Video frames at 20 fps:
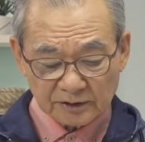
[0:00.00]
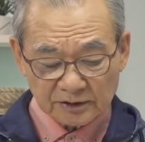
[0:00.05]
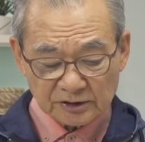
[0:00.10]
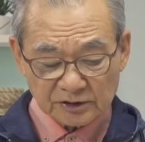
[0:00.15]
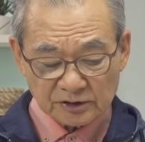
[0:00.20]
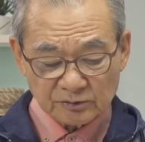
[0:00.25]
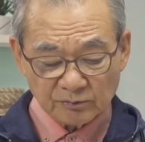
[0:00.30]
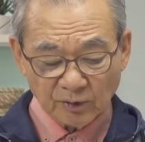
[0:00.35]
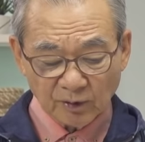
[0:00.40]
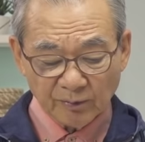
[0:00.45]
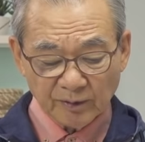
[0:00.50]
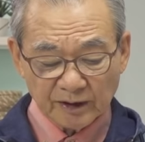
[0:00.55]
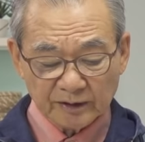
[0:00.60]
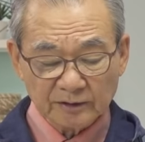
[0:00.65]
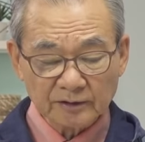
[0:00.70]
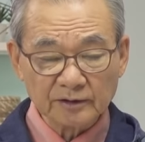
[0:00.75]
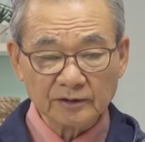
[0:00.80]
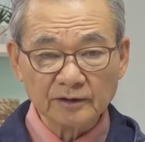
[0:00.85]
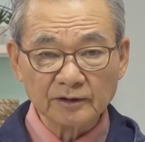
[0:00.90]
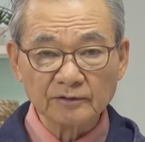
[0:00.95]
しもべっ
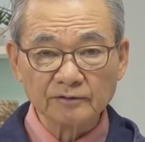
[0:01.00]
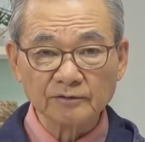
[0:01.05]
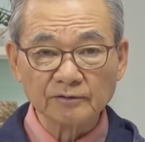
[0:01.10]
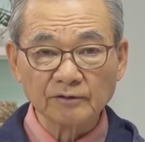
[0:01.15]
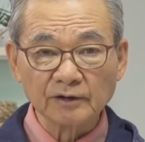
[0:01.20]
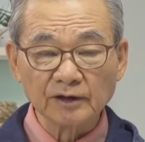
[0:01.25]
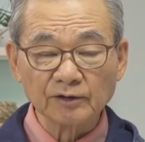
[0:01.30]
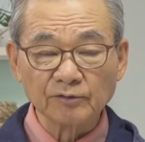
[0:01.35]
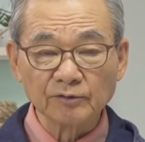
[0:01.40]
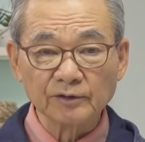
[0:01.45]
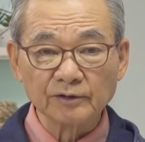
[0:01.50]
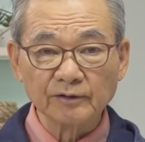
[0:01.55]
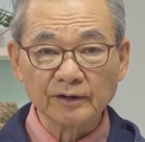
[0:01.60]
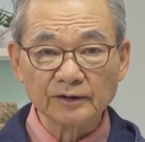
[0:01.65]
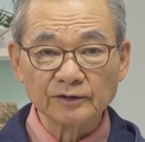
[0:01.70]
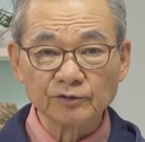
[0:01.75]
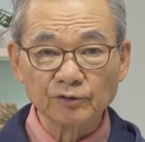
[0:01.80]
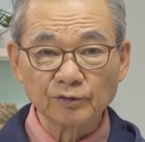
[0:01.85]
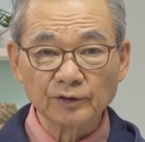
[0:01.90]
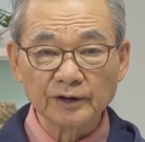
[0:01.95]
ていうのはこれは
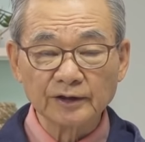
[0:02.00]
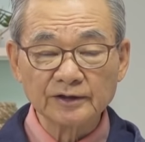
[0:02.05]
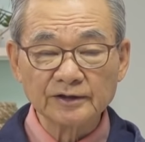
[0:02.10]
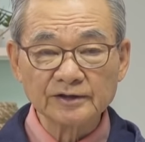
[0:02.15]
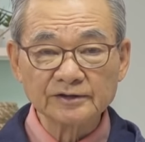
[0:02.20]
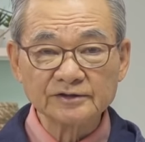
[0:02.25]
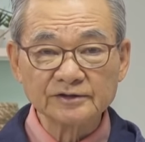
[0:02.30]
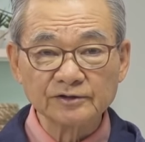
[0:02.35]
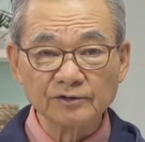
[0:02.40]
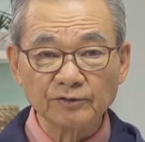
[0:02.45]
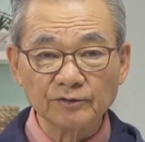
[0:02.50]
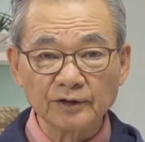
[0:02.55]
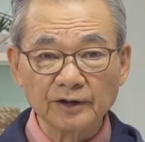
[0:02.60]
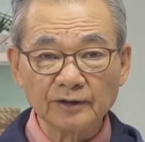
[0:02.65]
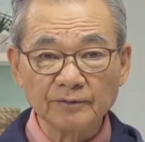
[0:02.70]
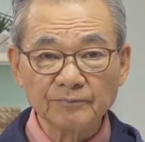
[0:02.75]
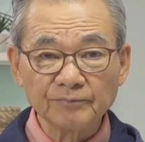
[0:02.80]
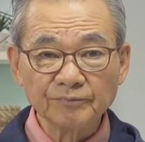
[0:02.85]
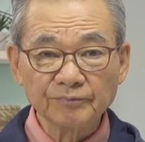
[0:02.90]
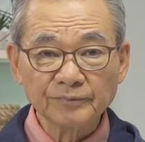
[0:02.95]
奴隷ですよね。